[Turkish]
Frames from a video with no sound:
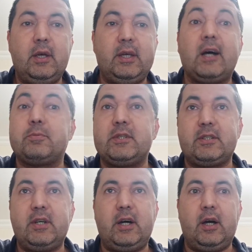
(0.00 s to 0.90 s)

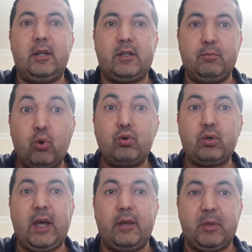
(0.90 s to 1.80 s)
yazmasını hayal ettim.
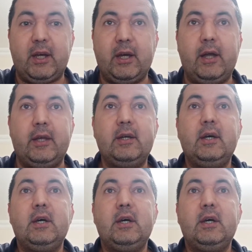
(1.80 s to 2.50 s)
Okurken bile yani.